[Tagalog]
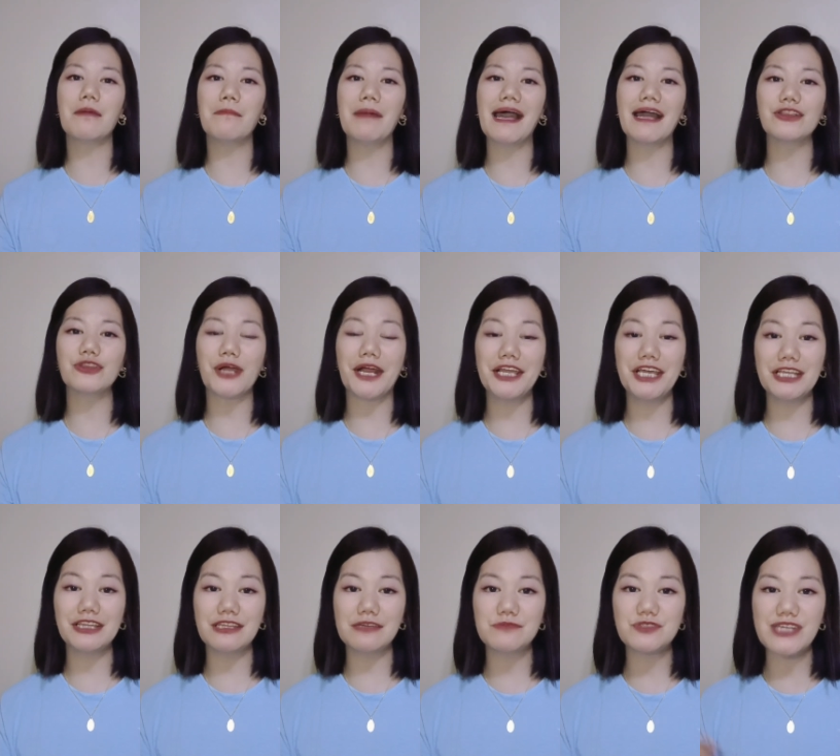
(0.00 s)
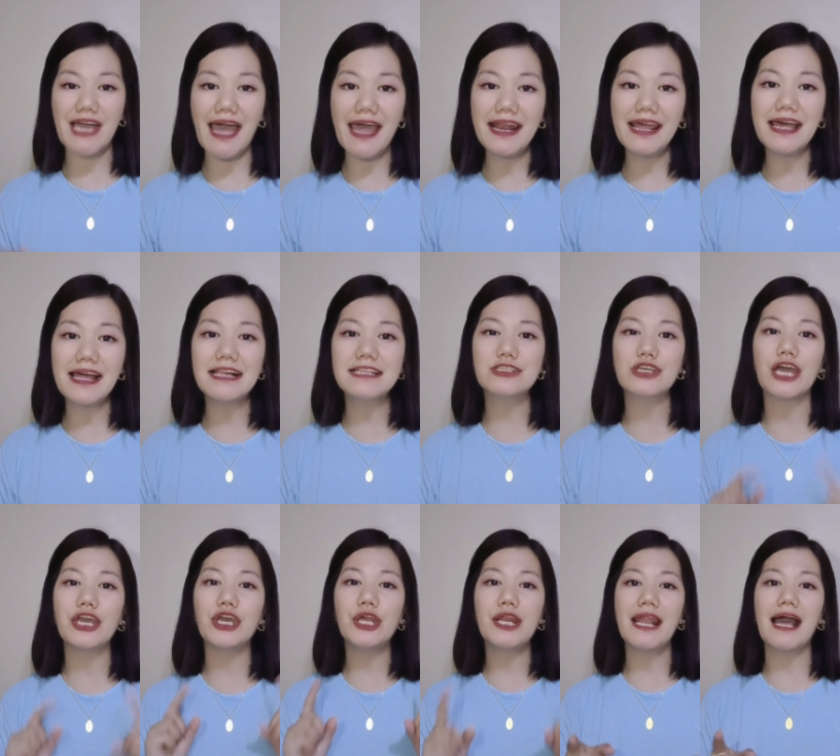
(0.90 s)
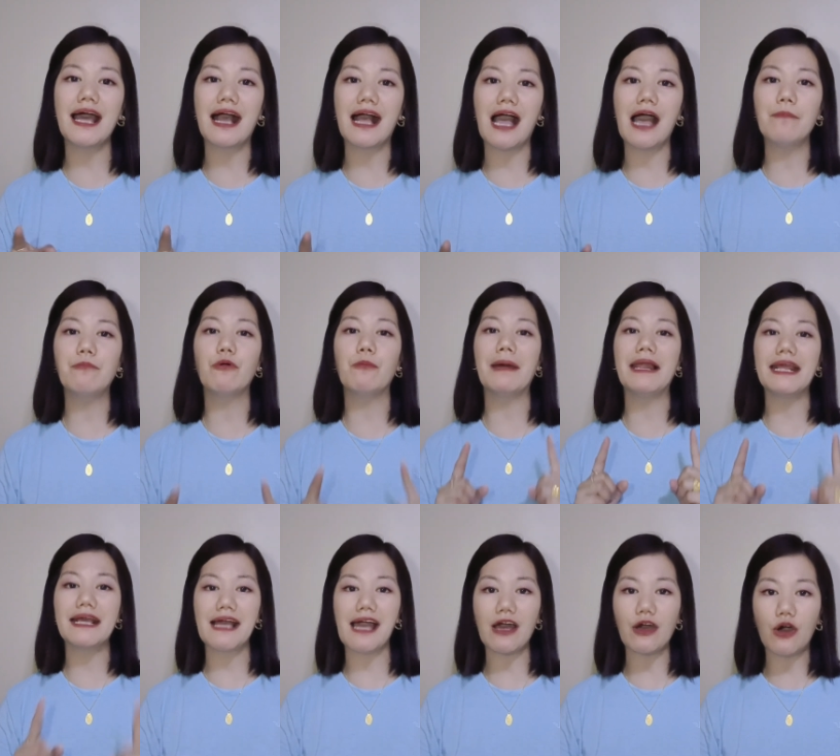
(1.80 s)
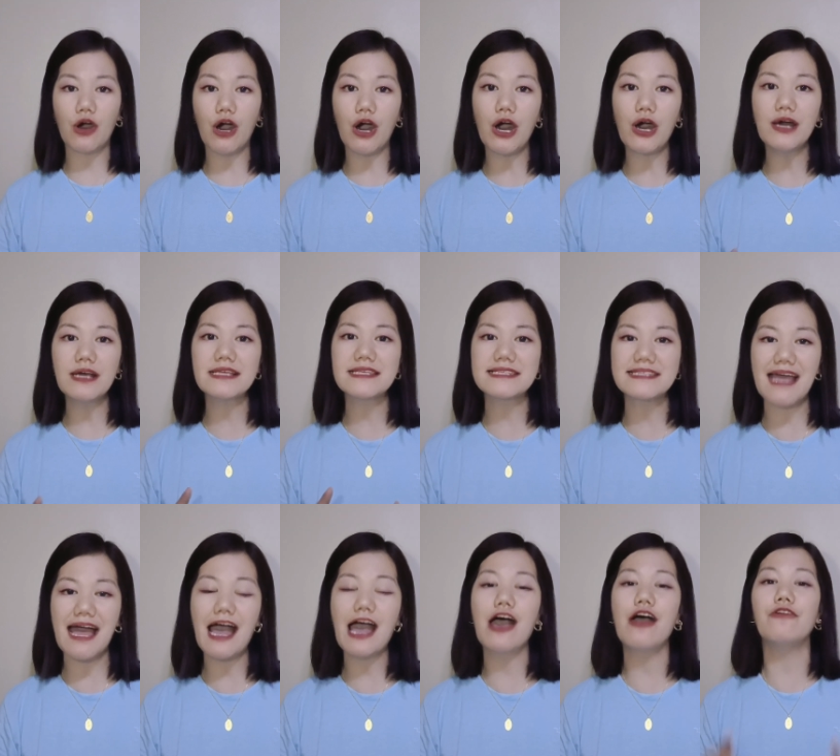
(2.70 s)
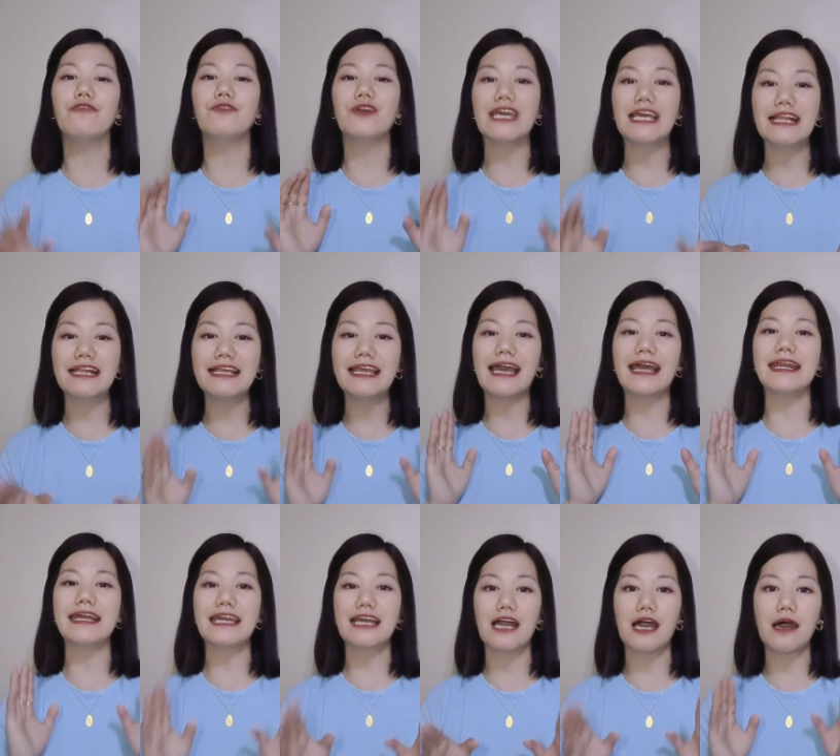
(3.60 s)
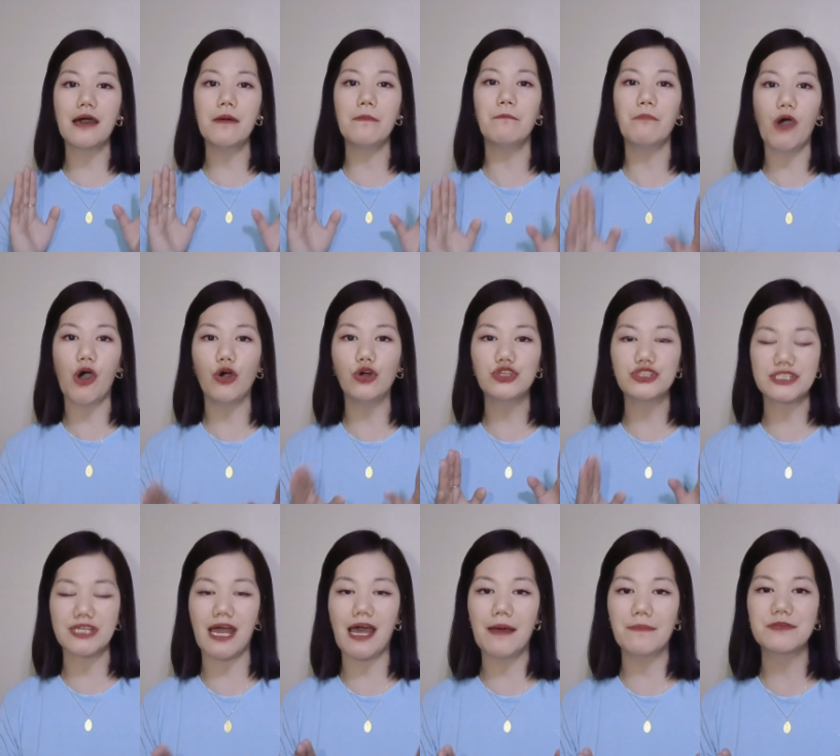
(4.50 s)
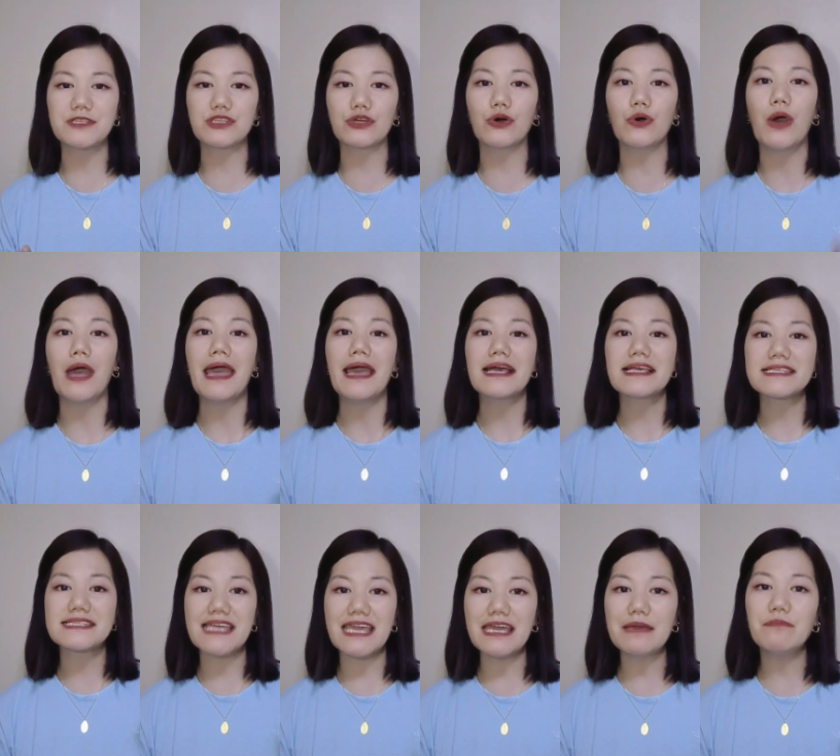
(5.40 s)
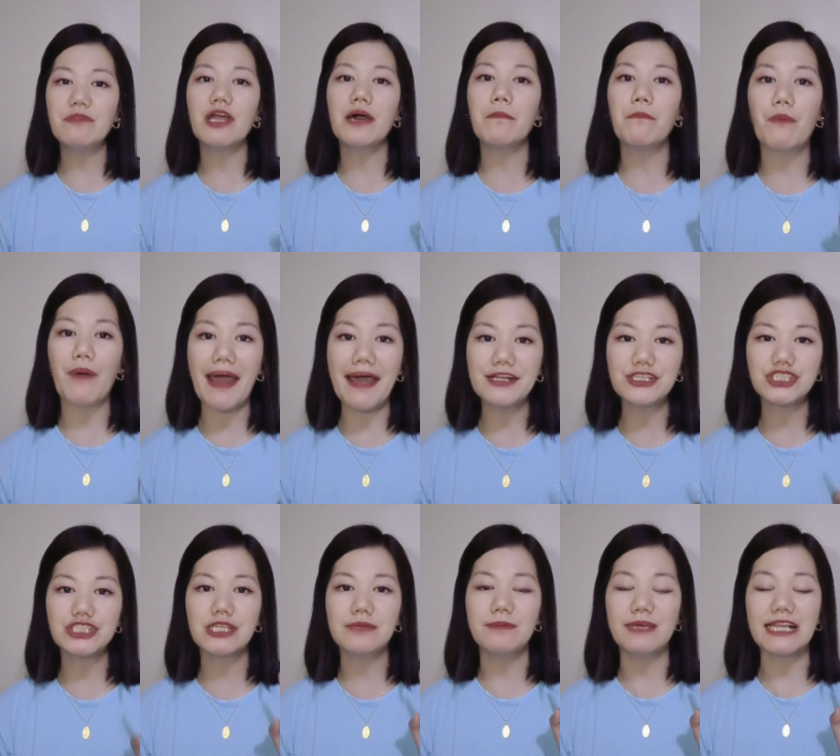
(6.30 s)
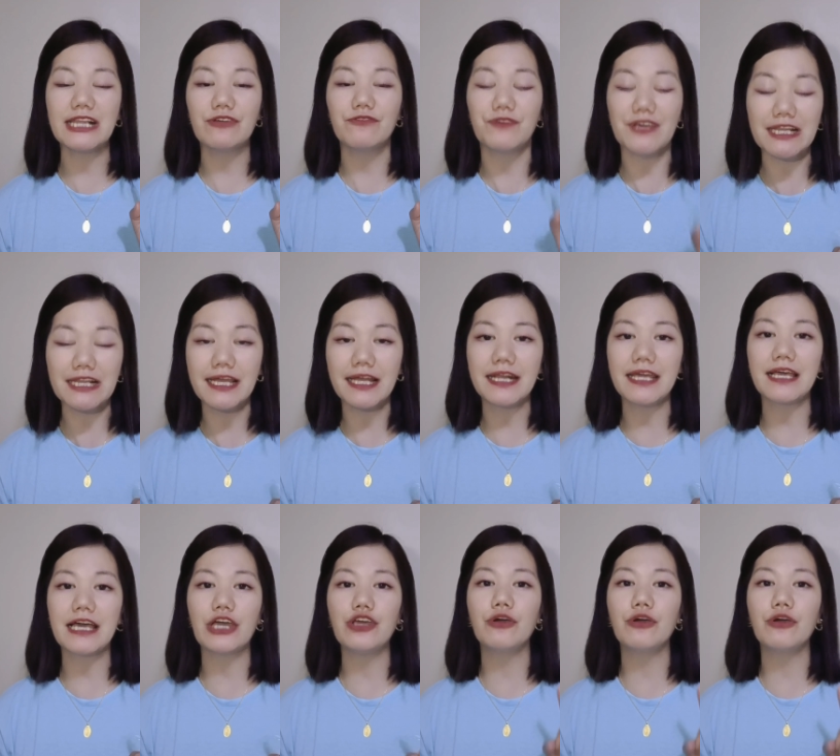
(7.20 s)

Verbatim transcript: welcome back to our YouTube channel. So, ayun na nga, bumalik ako sa Villarica Pawn Shop. So, same na branch ni Villarica